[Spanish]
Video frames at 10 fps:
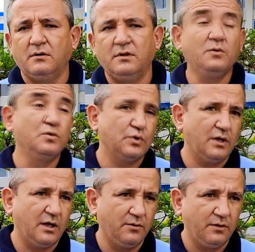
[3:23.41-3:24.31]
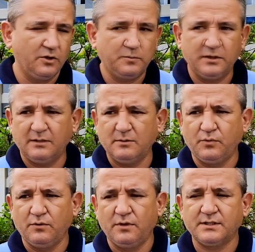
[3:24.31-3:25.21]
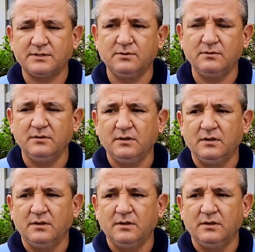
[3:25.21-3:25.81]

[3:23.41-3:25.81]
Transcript: ningún ciudadano del hospital me pudo dar razón.